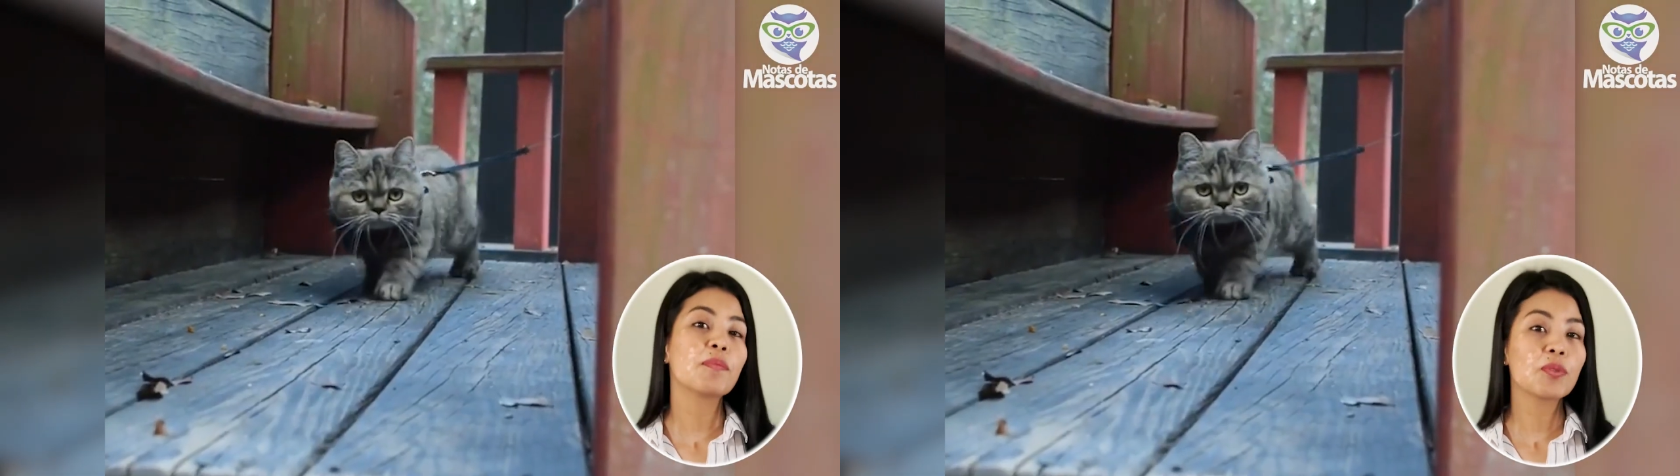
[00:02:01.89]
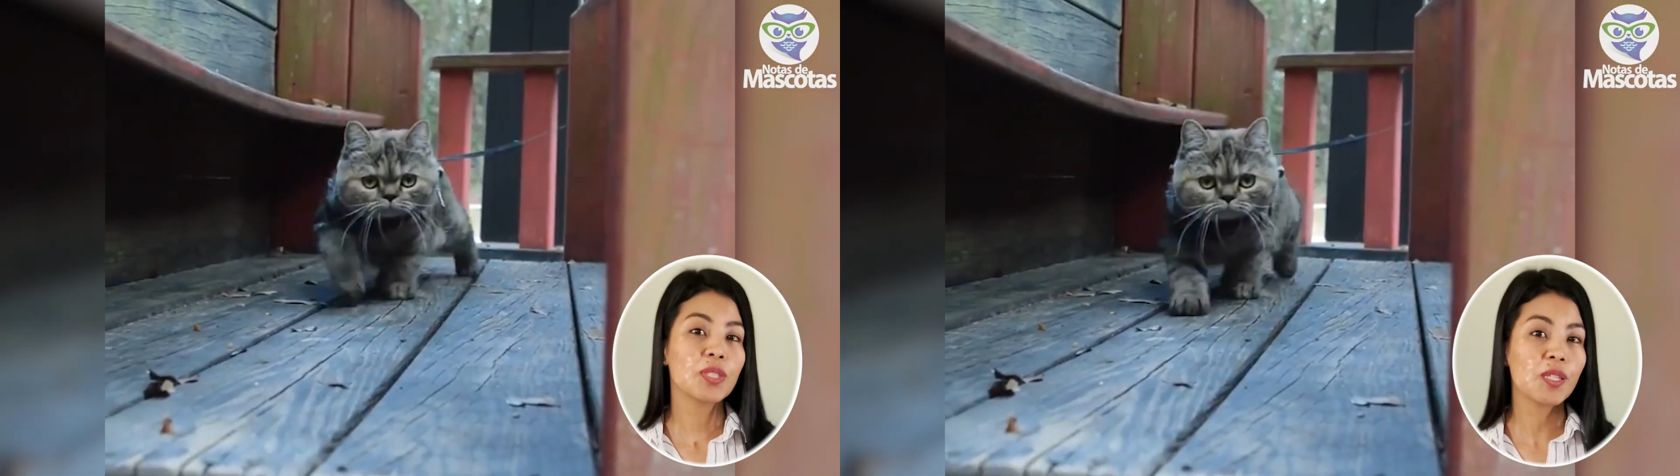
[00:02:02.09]

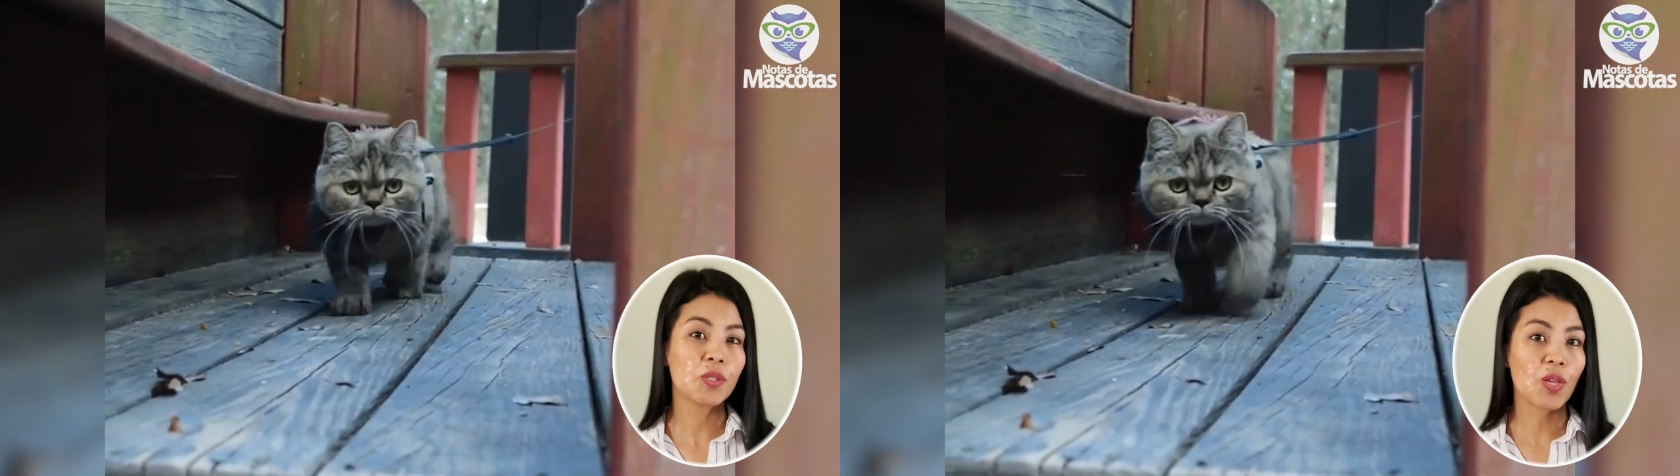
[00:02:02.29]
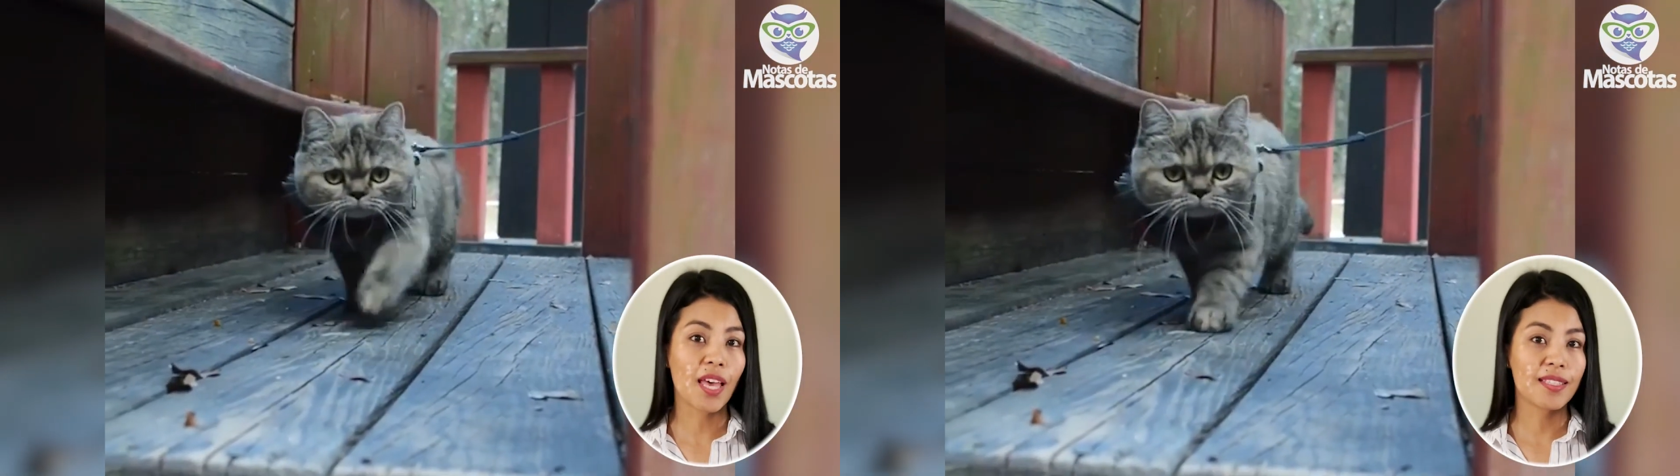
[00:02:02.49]

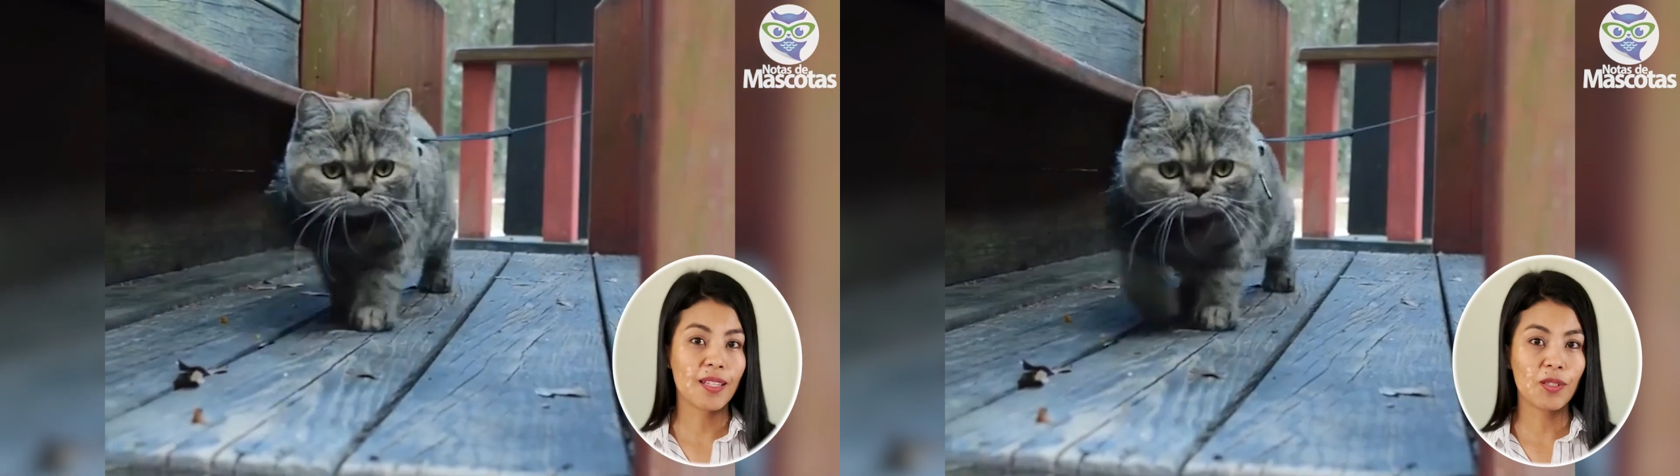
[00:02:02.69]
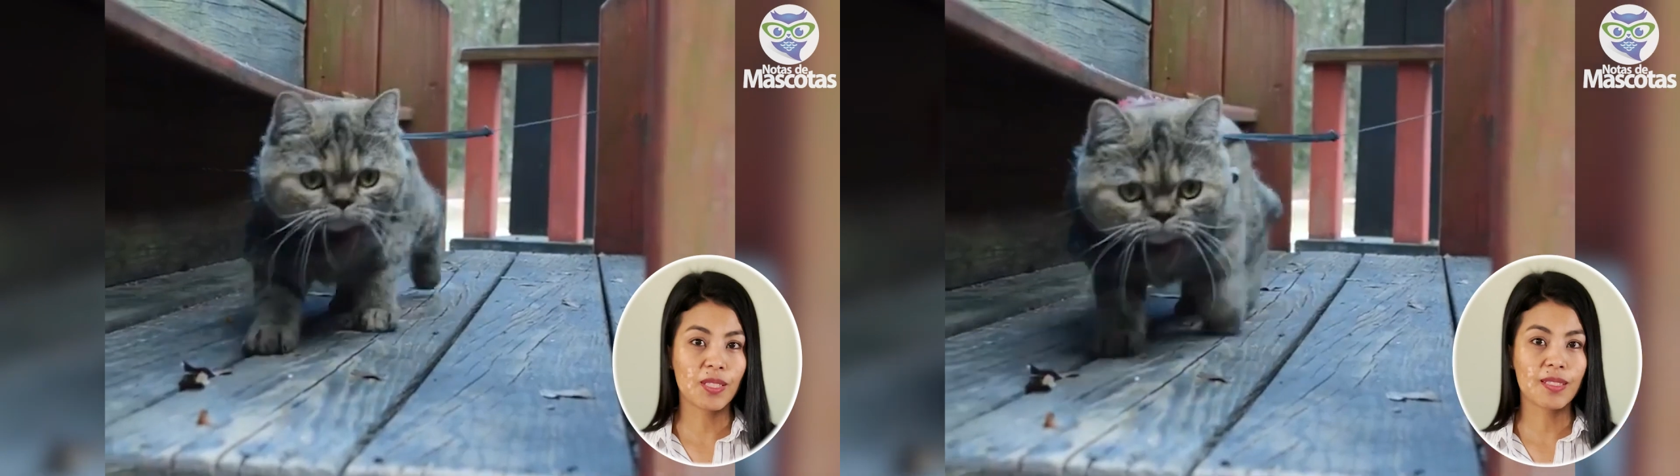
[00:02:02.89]
muchas ciudades
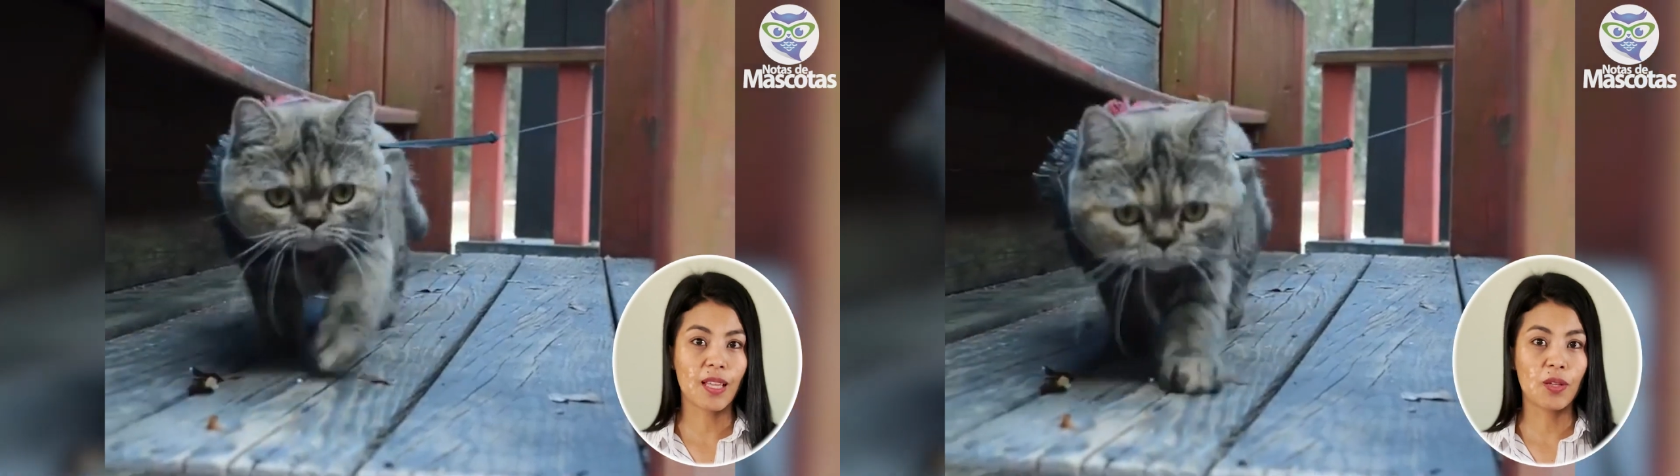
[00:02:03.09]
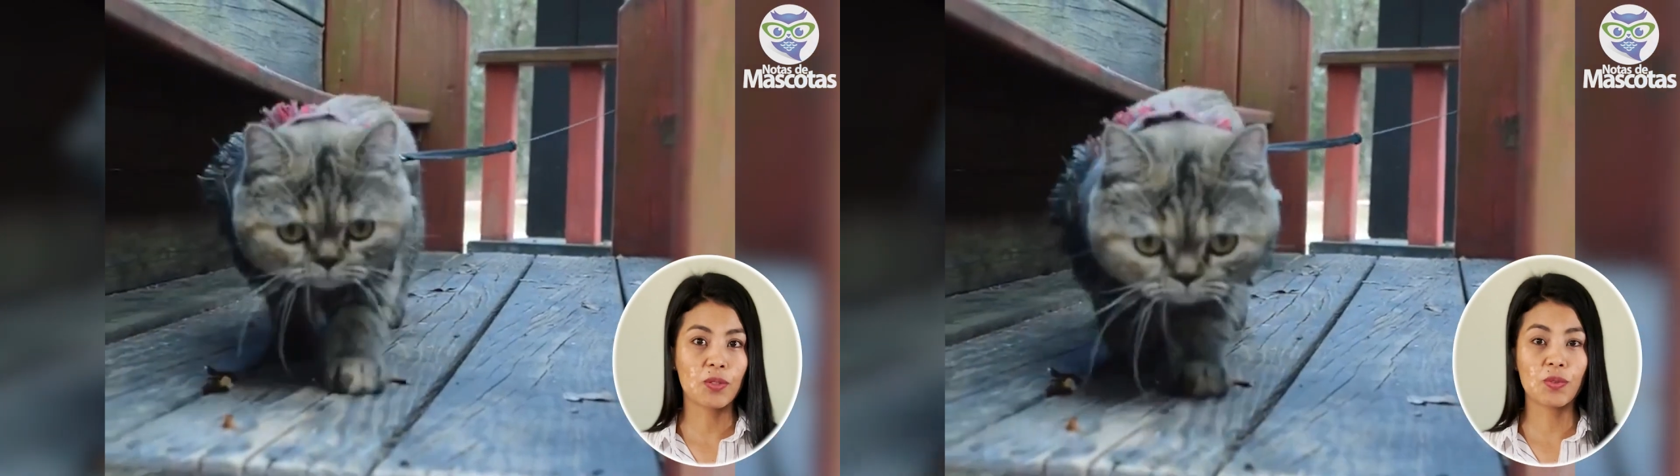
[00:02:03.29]
de los Estados